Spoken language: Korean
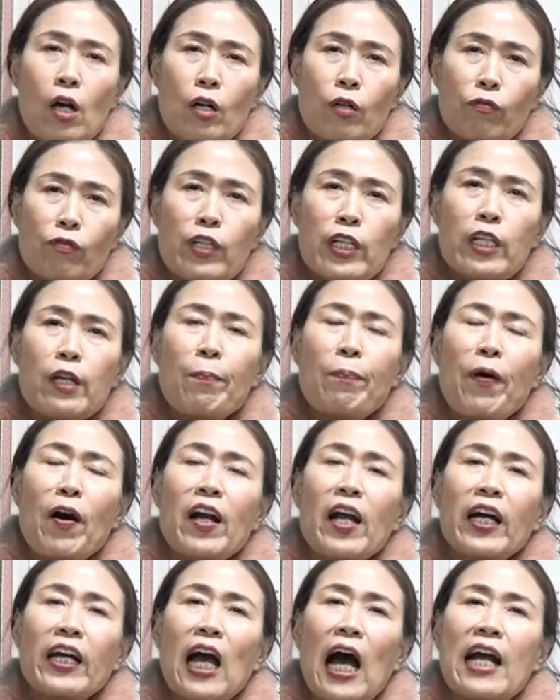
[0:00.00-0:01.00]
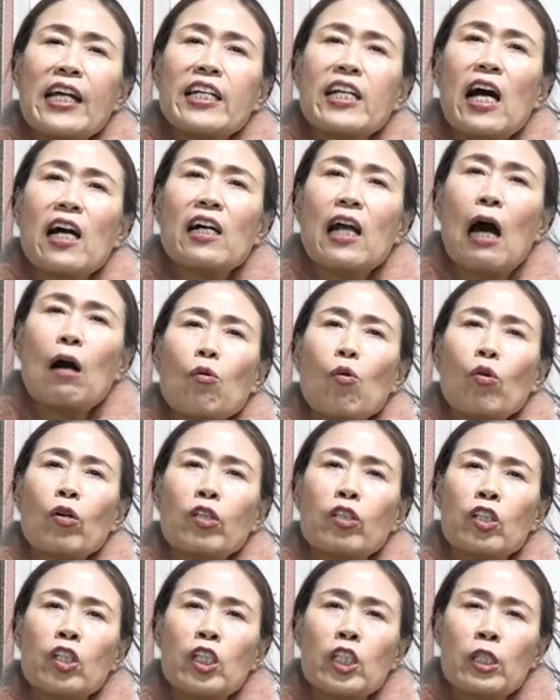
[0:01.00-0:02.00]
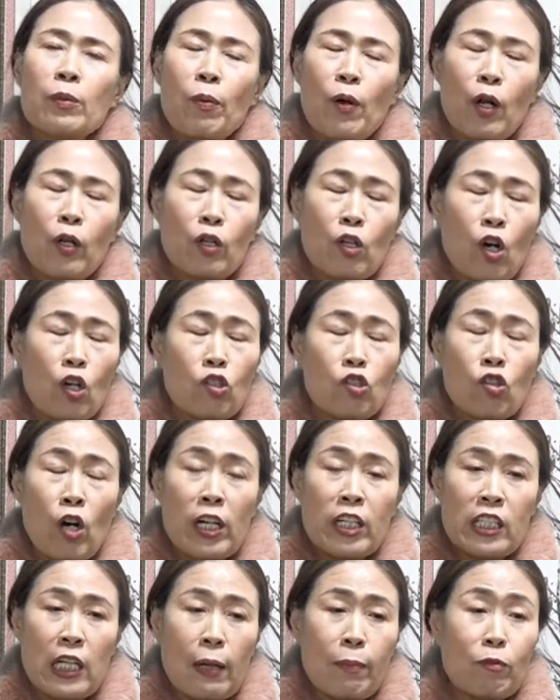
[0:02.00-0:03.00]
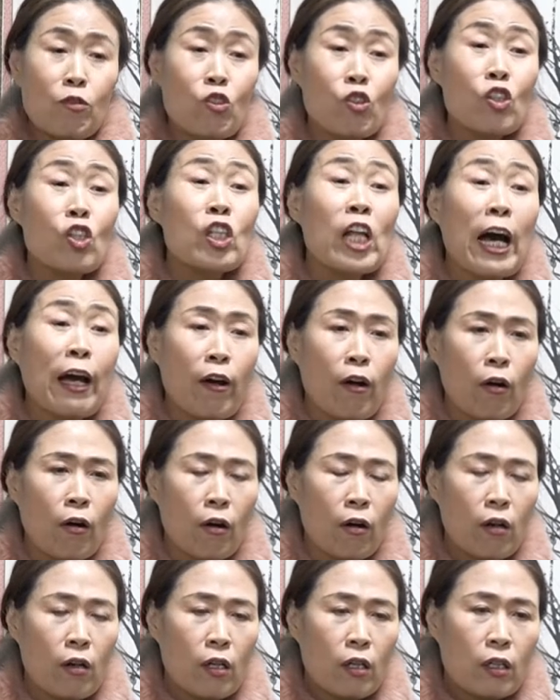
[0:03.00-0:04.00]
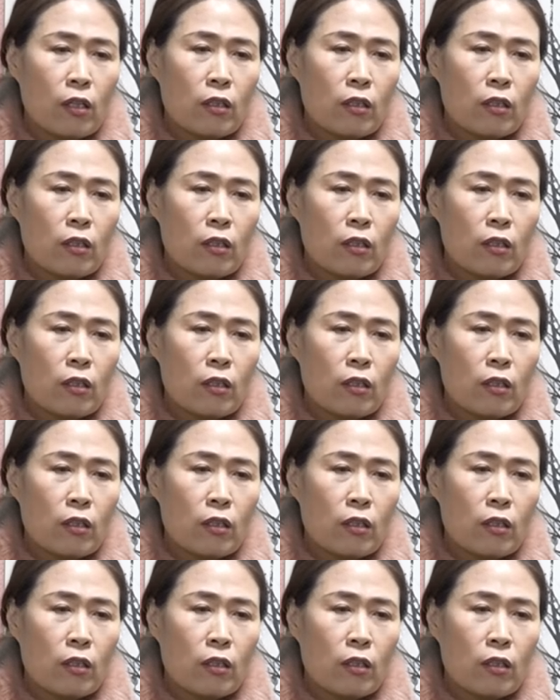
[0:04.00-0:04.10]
우리는 편하게 아리랑을 곡을 들을지 몰라도 연주하는 사람은 쥐나요.